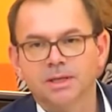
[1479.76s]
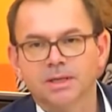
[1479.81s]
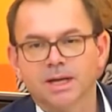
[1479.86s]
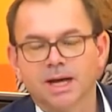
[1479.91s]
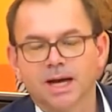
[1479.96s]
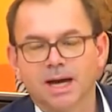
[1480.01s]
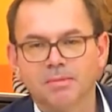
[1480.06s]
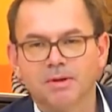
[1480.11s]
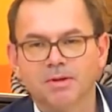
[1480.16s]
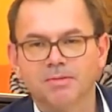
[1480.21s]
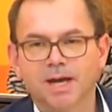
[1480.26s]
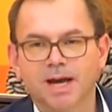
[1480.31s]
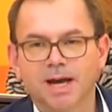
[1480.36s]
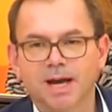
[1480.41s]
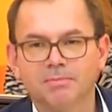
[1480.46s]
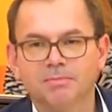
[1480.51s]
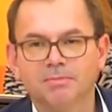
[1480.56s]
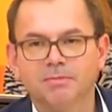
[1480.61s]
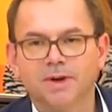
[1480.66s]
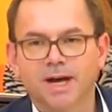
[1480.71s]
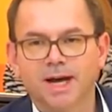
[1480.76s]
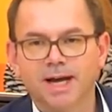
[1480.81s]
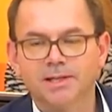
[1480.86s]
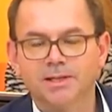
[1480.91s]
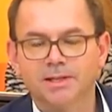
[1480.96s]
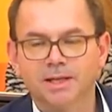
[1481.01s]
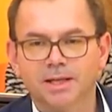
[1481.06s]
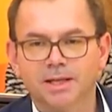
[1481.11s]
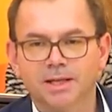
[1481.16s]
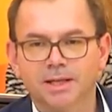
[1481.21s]
Aber wir haben
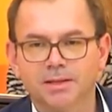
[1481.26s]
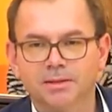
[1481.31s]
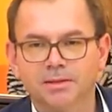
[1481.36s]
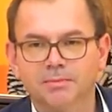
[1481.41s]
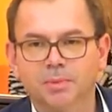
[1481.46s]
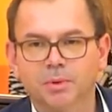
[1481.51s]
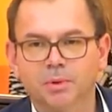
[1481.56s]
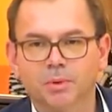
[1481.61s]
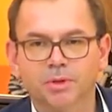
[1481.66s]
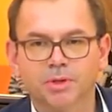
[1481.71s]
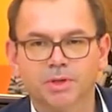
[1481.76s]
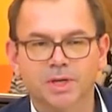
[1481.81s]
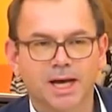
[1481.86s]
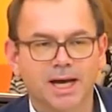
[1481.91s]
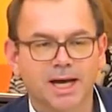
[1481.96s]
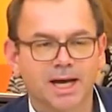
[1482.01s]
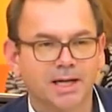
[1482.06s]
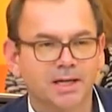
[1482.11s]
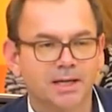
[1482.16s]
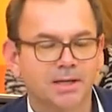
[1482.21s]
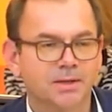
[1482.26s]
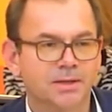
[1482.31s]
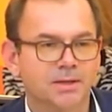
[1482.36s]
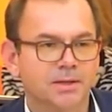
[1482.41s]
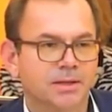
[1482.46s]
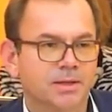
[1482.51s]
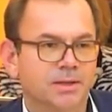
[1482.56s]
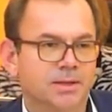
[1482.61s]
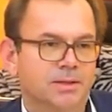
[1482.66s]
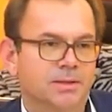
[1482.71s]
weiterhin pro Tag
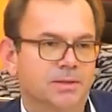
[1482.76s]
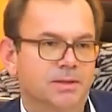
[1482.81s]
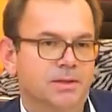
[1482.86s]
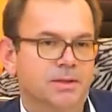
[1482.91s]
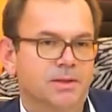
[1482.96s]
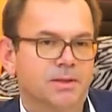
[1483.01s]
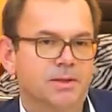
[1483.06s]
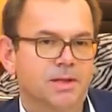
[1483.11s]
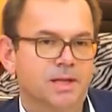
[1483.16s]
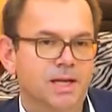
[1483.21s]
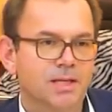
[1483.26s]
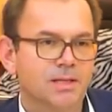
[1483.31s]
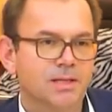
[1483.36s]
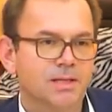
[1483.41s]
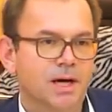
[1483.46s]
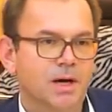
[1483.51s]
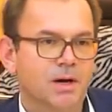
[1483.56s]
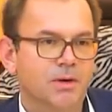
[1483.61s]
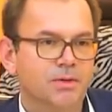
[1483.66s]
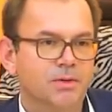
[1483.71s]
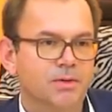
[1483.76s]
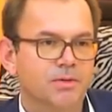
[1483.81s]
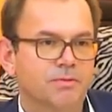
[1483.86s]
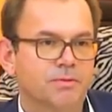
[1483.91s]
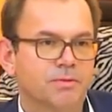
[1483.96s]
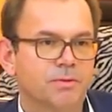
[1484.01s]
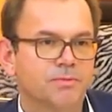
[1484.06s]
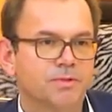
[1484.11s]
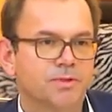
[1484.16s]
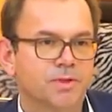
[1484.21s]
10.000,
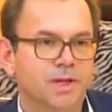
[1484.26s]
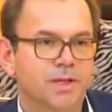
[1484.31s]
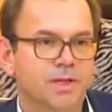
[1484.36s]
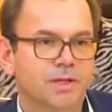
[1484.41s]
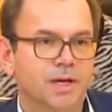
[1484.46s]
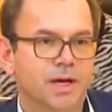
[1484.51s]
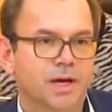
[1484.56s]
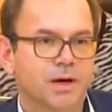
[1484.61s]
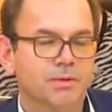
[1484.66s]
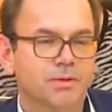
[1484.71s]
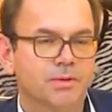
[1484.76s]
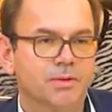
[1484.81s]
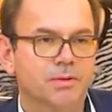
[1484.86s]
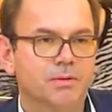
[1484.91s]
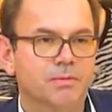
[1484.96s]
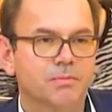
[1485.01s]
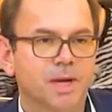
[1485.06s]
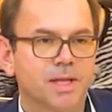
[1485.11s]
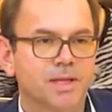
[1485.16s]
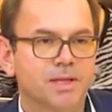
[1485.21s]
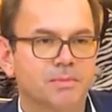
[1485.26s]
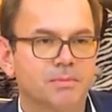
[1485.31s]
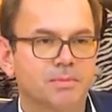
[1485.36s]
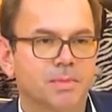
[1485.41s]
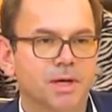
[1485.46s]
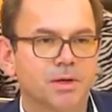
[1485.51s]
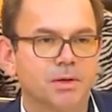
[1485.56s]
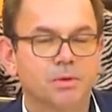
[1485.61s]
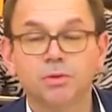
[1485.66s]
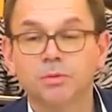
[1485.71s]
15.000,
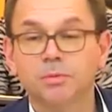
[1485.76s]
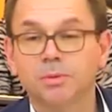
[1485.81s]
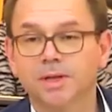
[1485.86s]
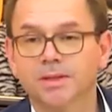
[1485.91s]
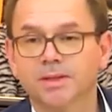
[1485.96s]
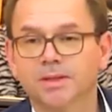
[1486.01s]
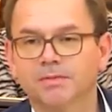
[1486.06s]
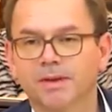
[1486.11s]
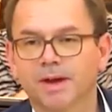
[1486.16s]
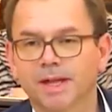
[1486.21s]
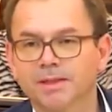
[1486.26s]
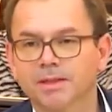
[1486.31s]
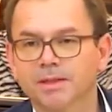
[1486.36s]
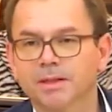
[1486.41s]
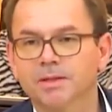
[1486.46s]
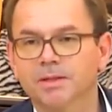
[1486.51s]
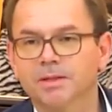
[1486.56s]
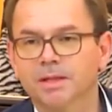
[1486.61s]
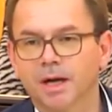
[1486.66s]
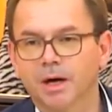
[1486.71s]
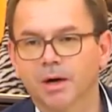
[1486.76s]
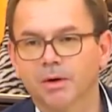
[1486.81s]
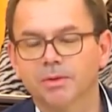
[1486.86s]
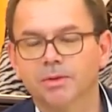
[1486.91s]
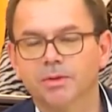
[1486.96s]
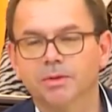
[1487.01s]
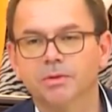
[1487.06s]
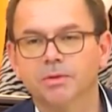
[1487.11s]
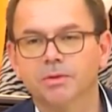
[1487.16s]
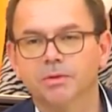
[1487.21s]
manchmal über
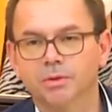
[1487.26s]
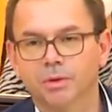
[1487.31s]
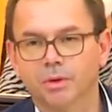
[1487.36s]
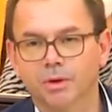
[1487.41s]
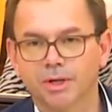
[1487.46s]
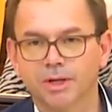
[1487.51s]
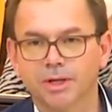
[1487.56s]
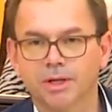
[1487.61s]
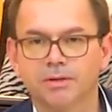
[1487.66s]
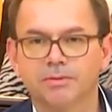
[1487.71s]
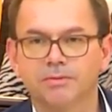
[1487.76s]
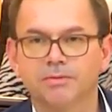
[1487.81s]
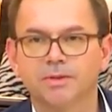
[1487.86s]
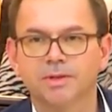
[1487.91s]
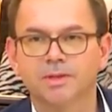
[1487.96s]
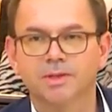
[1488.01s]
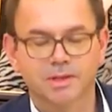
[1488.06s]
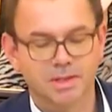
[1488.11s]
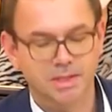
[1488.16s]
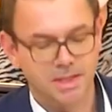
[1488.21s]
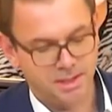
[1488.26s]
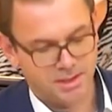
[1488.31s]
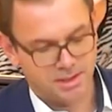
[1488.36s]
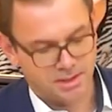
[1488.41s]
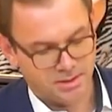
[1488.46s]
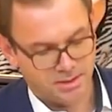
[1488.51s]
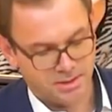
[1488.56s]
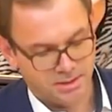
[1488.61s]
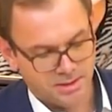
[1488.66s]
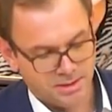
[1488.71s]
20.000
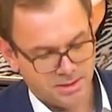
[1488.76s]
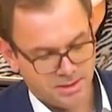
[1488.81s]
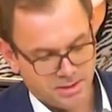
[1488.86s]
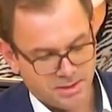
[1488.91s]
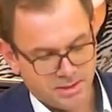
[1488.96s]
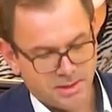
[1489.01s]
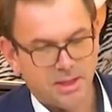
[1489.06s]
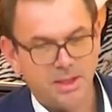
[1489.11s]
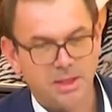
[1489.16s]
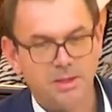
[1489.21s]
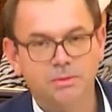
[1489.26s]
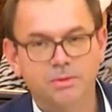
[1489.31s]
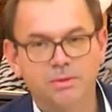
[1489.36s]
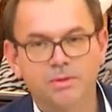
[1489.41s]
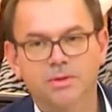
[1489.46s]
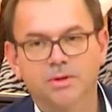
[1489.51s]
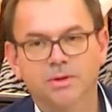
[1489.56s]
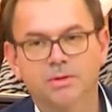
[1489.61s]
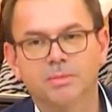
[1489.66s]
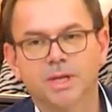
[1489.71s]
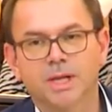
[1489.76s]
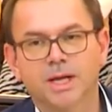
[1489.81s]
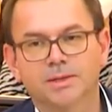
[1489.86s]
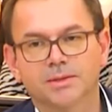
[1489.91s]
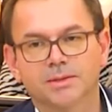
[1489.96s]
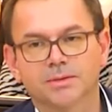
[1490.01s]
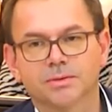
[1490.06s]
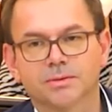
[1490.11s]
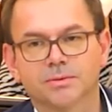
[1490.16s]
Neuinfizierte in unserem Land.